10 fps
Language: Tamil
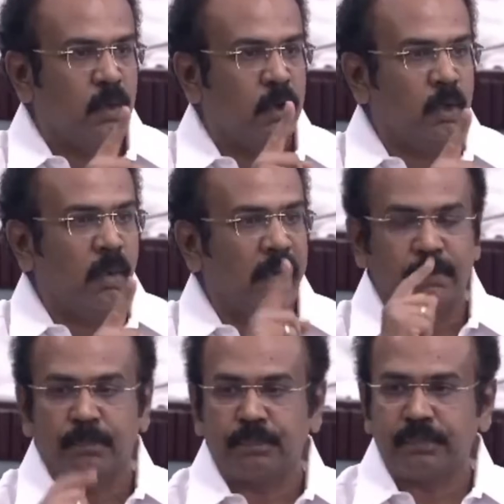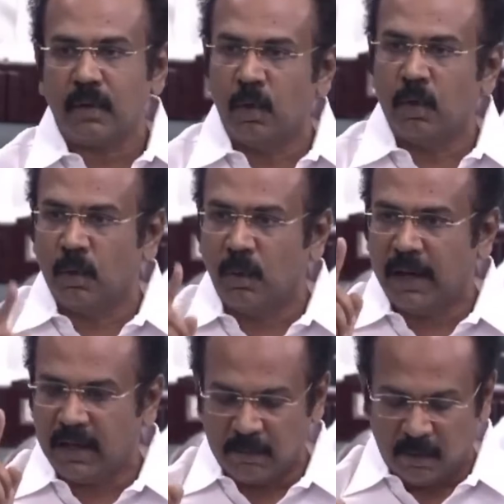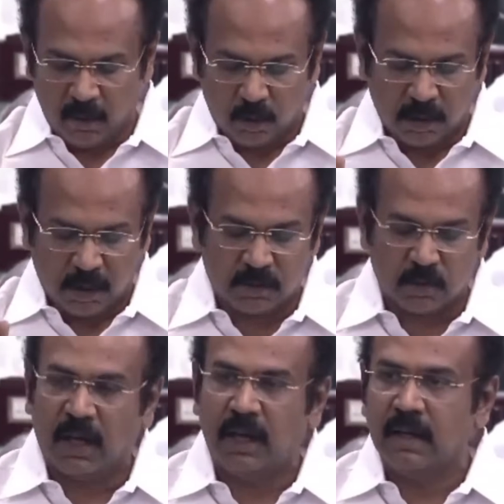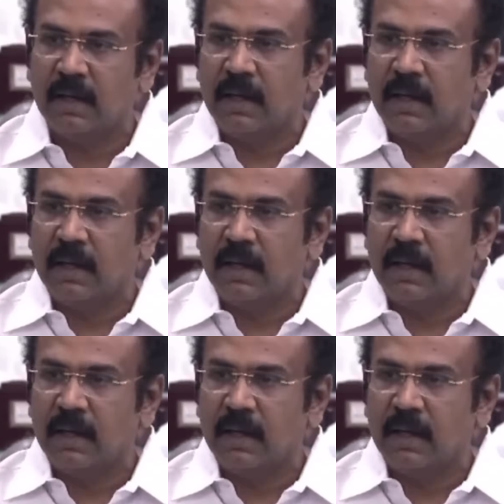ஒரு ரூபாய் ஒரு ரூபாய்க்கு நம்ம அவங்க கொடுக்குறோம்னு சொன்னால்